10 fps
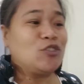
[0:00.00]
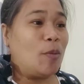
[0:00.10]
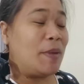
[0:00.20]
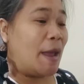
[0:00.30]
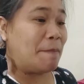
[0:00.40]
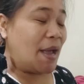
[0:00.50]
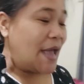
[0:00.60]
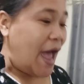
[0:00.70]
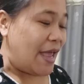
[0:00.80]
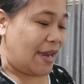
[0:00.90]
talagang
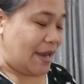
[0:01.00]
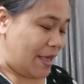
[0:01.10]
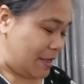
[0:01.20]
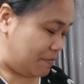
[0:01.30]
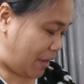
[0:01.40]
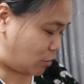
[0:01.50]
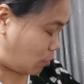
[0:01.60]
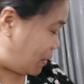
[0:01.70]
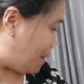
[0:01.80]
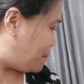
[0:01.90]
meron talaga tayong
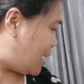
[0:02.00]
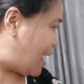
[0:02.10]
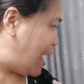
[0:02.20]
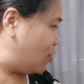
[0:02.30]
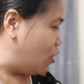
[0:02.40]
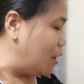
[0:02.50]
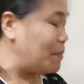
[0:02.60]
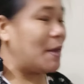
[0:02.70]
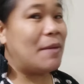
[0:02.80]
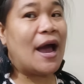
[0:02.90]
pa,
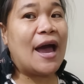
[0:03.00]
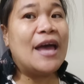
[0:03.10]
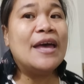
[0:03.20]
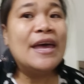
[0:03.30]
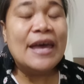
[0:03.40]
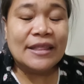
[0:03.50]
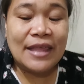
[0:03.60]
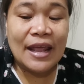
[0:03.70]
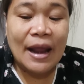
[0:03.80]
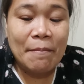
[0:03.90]
pabalot ba.
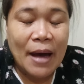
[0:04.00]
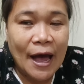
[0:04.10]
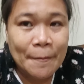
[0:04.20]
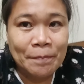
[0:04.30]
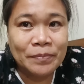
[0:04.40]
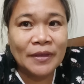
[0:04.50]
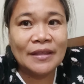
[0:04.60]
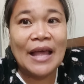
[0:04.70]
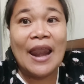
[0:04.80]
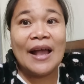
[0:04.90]
Sabi ko,
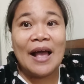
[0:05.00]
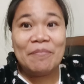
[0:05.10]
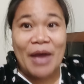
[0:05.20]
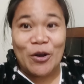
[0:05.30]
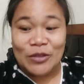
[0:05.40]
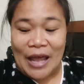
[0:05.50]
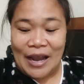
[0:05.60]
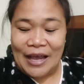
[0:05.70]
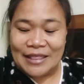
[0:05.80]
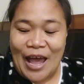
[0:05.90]
masanay ka na sa aming
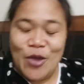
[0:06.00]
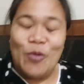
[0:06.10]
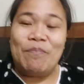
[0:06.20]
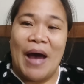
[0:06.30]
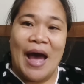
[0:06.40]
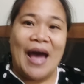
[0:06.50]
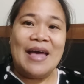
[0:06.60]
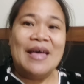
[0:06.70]
mga Pilipino na